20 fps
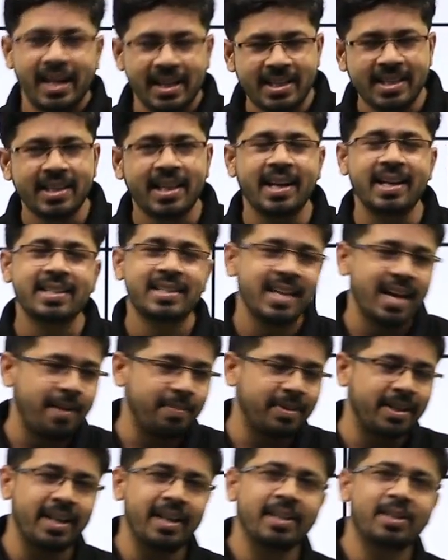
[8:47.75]
इसी तरह से
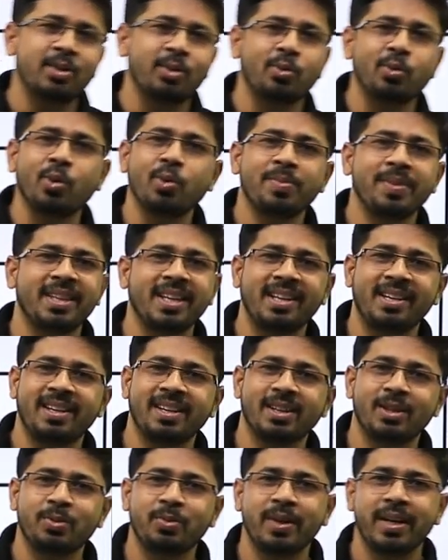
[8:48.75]
आपके मिति
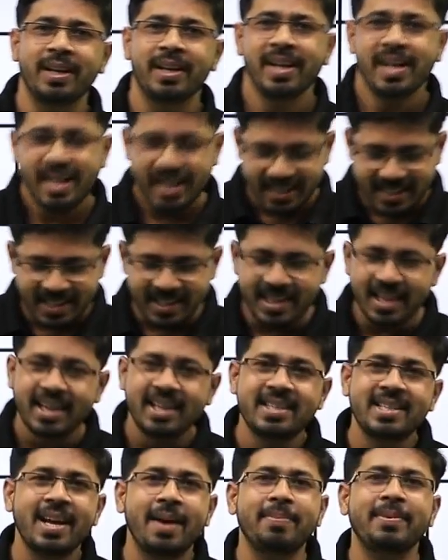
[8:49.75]
गलत हुए इसी
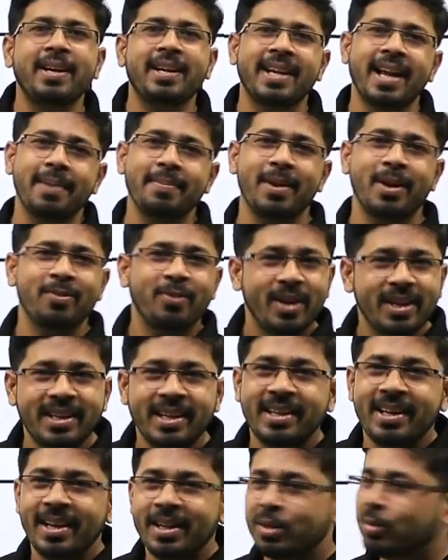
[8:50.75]
तरह से आपके टाइम एंड वर्क
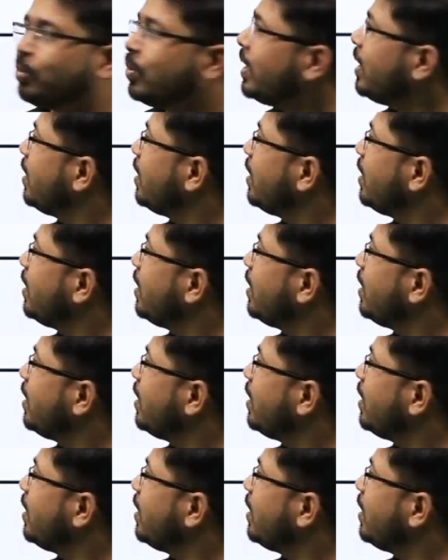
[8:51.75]
के गलत हुए